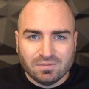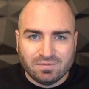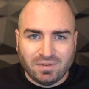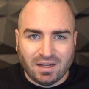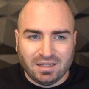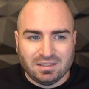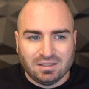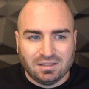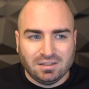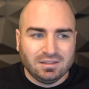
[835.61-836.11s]

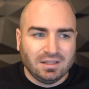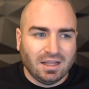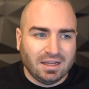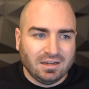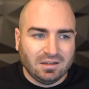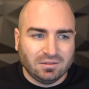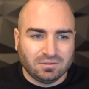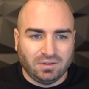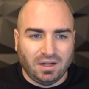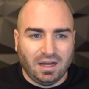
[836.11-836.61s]
Was sind
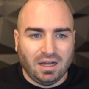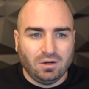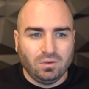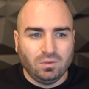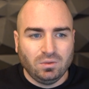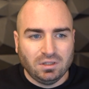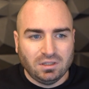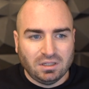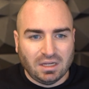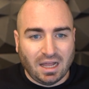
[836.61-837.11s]
deine
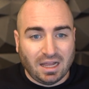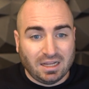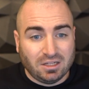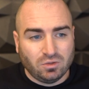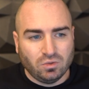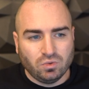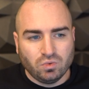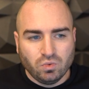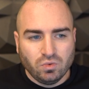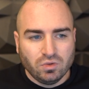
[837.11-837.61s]
Erfahrungen?
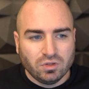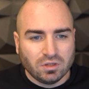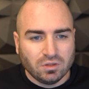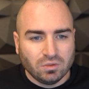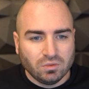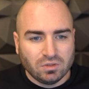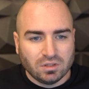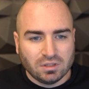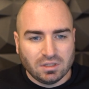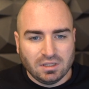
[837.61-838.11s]
Hast du Tools
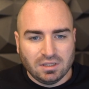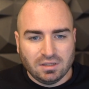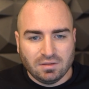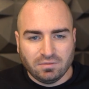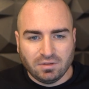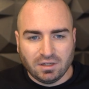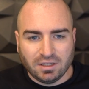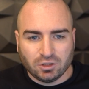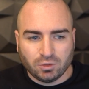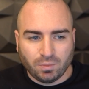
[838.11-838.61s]
genutzt, die
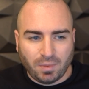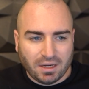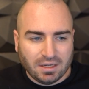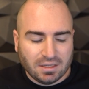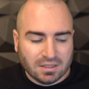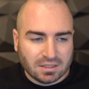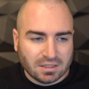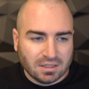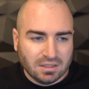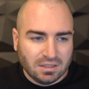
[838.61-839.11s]
vielleicht
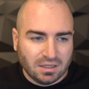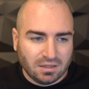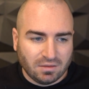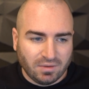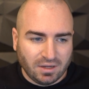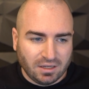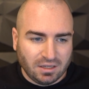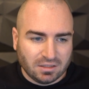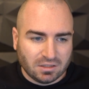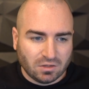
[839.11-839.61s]
spannend sind? Ich
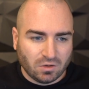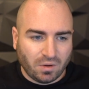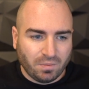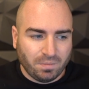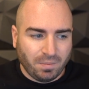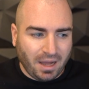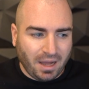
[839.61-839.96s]
werde jetzt noch ein